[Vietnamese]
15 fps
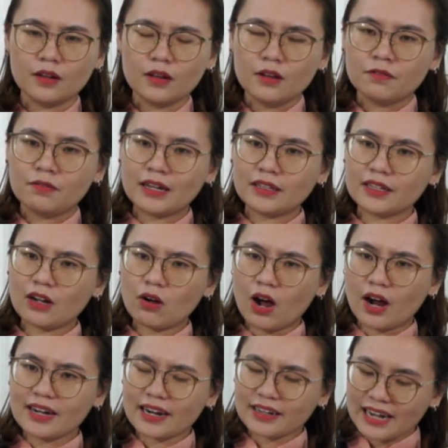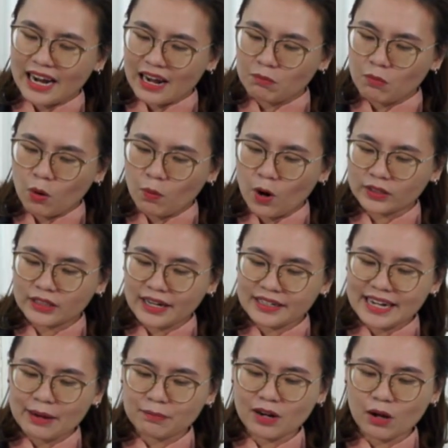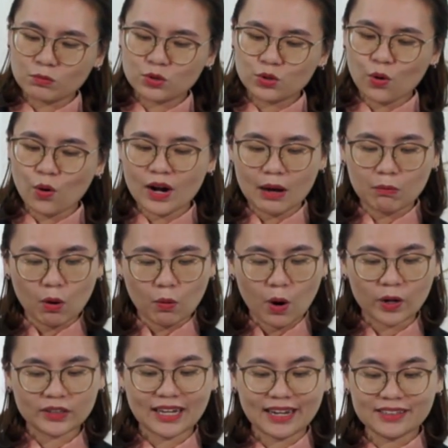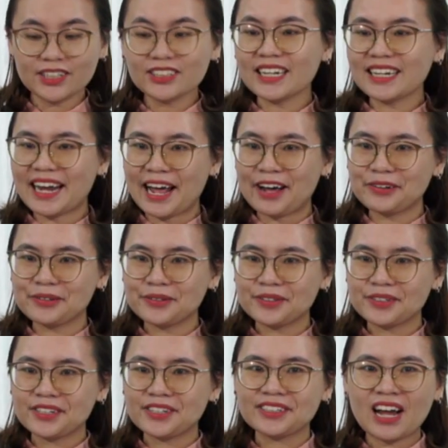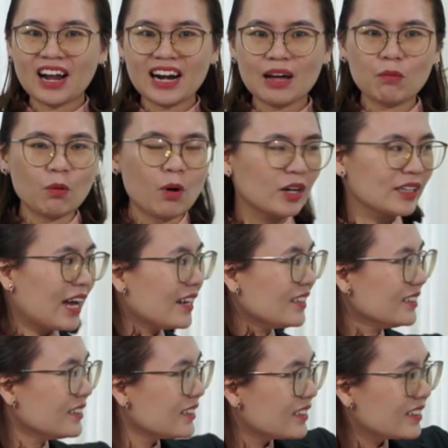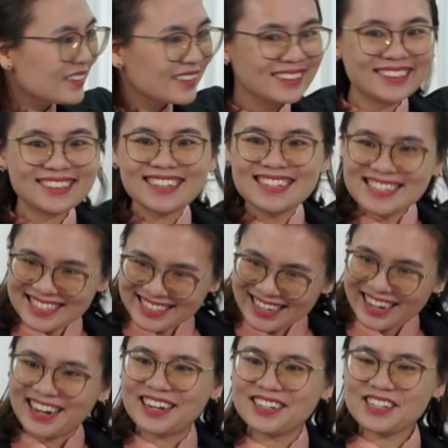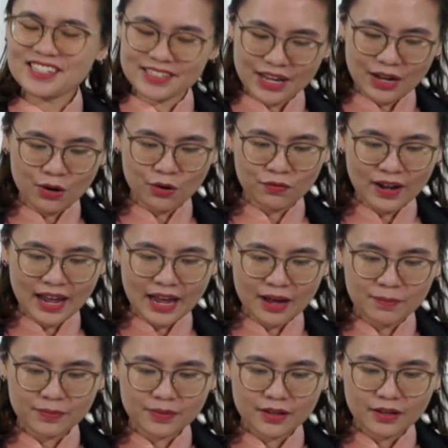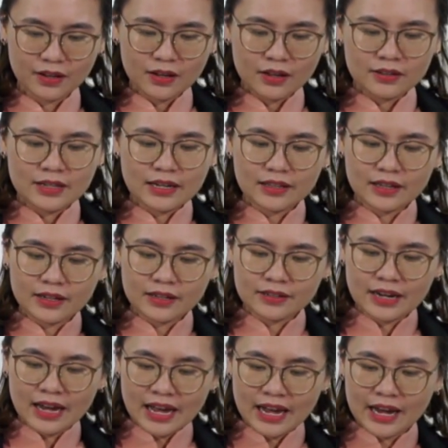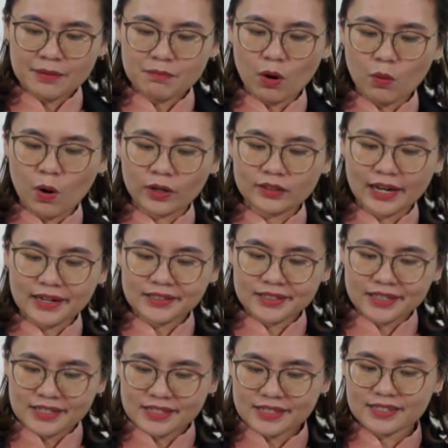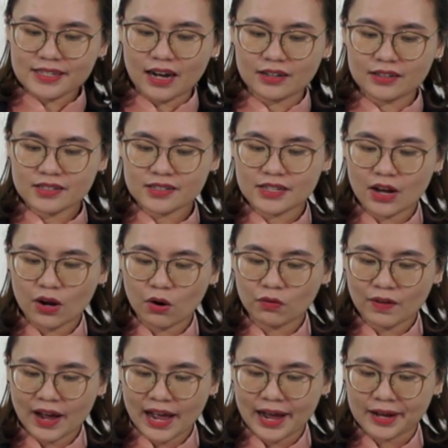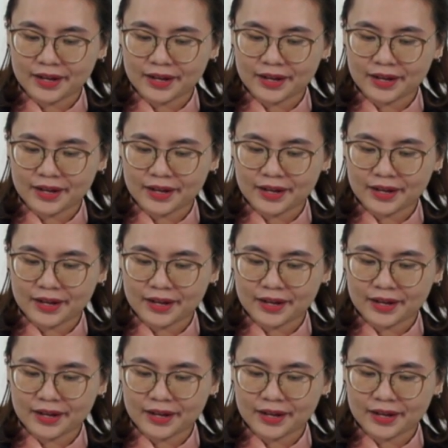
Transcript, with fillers: Vậy thì câu hỏi đặt ra là một hội thánh đẹp lòng Chúa là một hội thánh như thế nào? Đó là một hội thánh kính sợ Đức Giê-hô-va. Vậy thì để một hội thánh kính sợ Đức Giê-hô-va